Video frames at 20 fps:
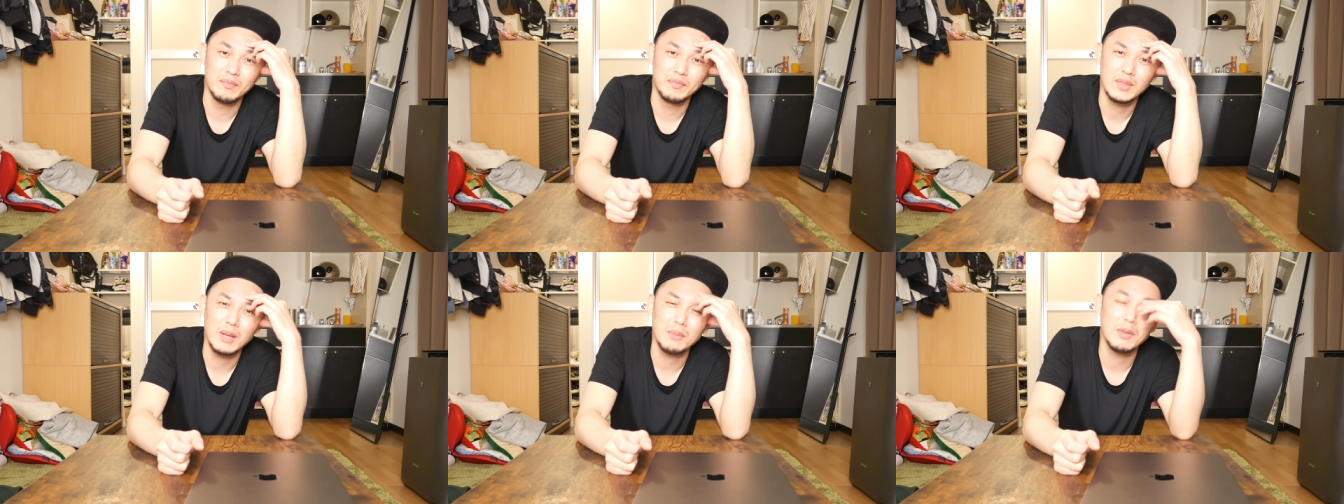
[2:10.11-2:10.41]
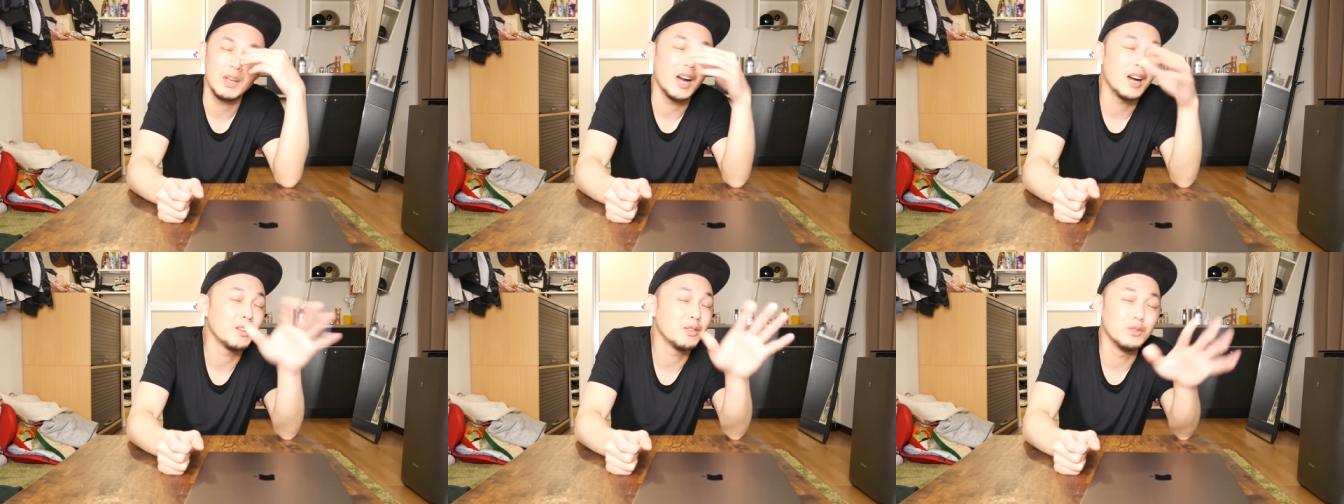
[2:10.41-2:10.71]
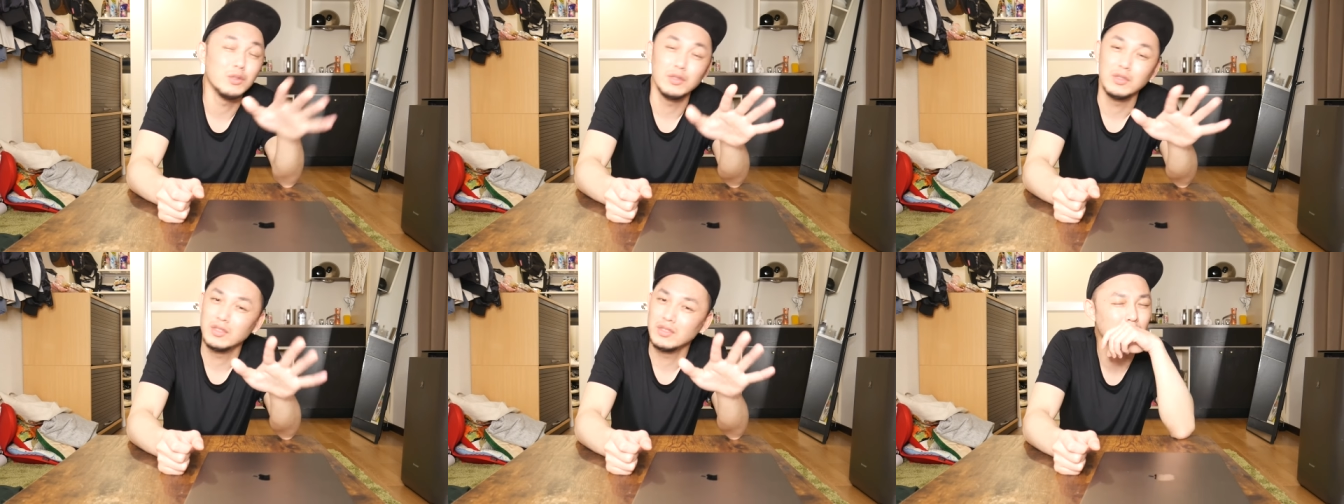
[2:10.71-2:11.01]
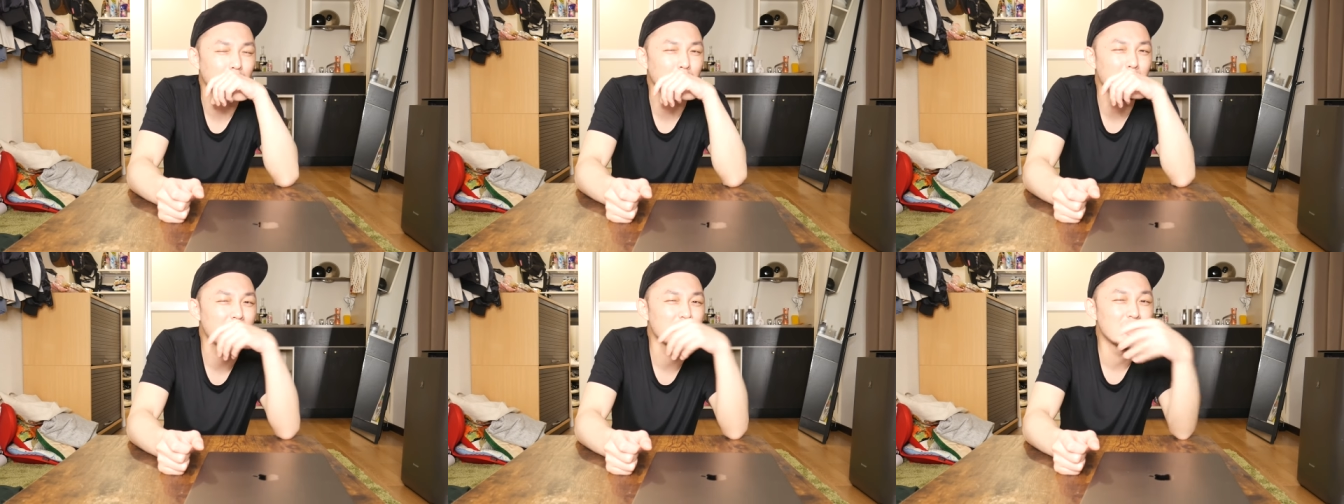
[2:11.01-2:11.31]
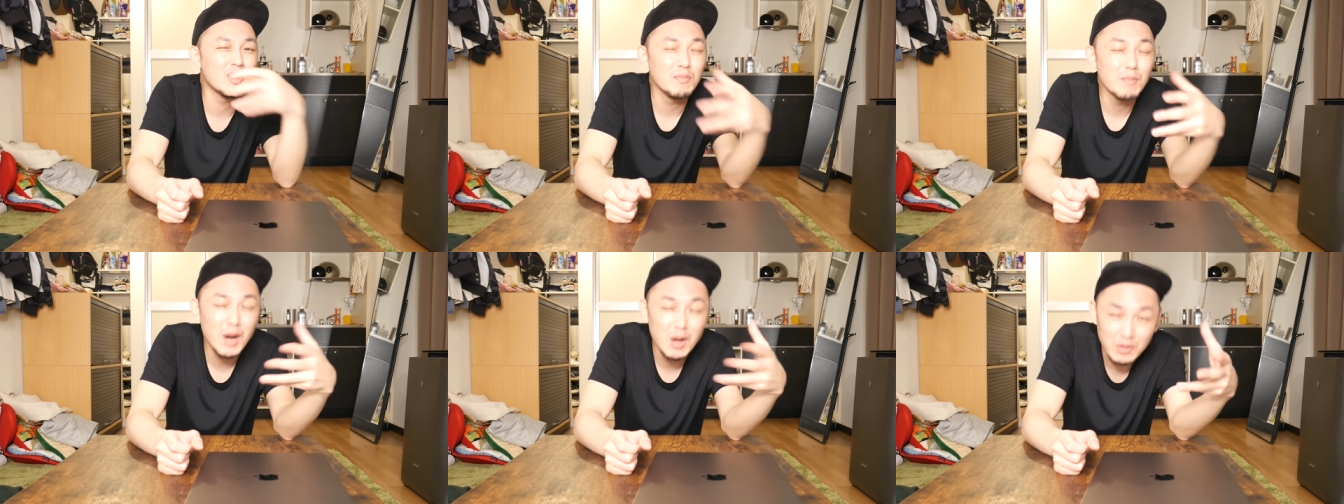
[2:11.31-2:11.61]

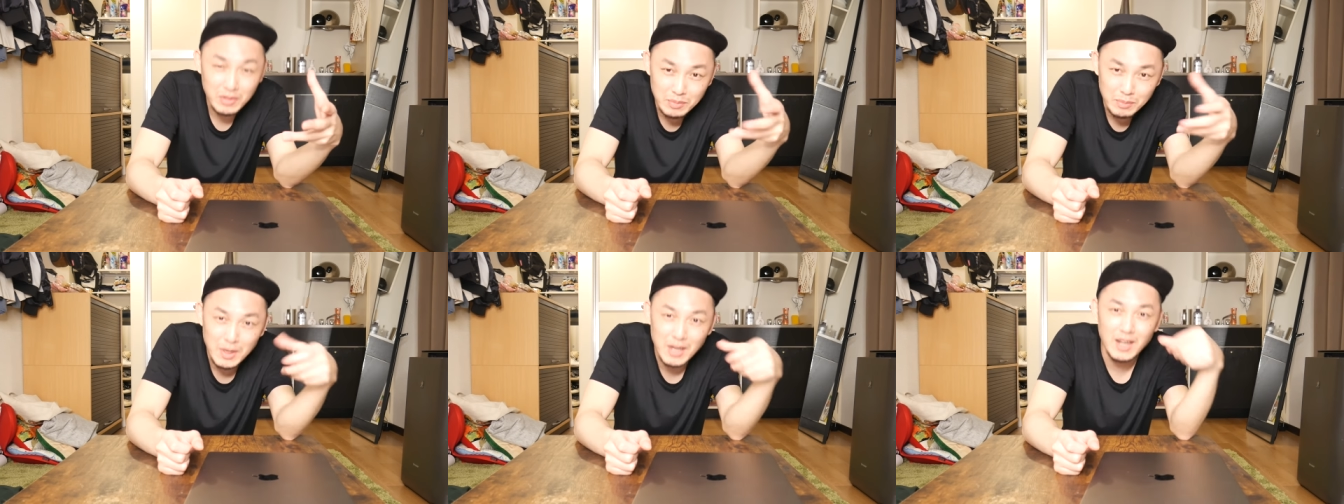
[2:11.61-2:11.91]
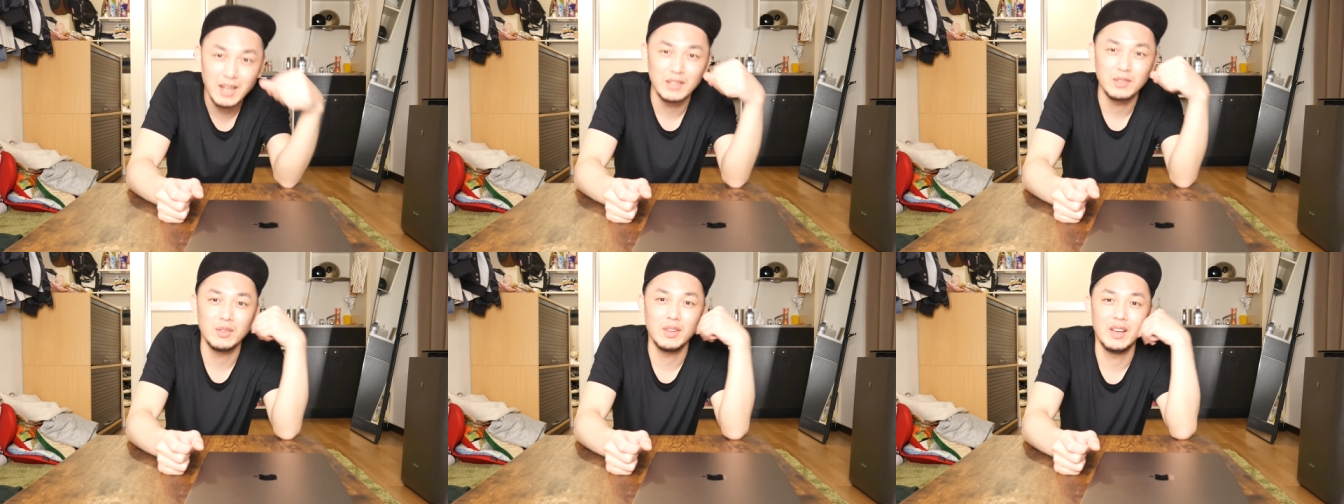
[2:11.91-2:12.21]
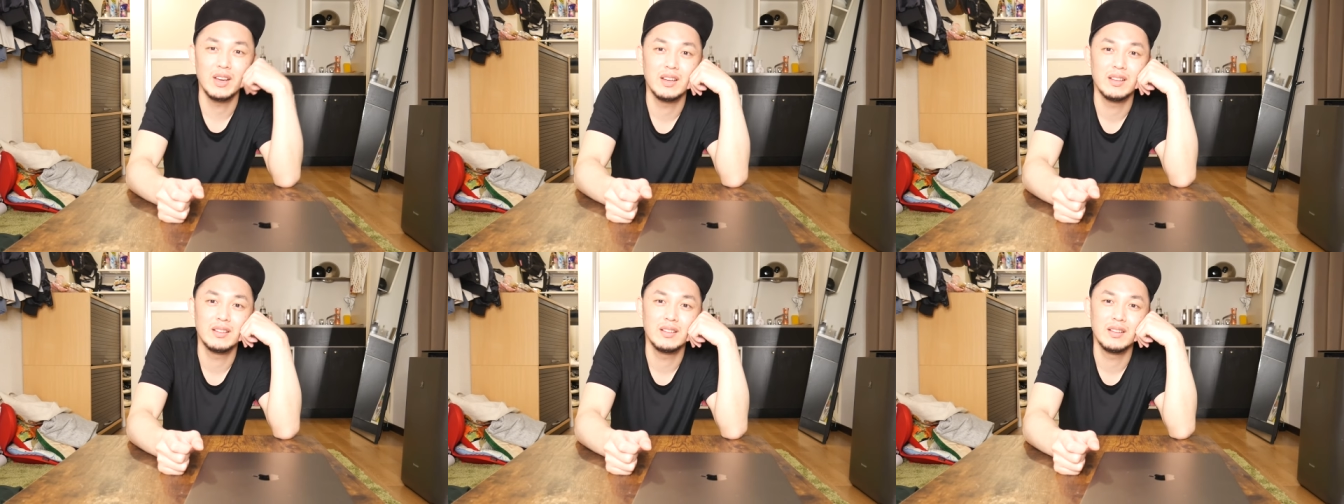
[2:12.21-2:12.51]
タピアクマシマウスマンガットや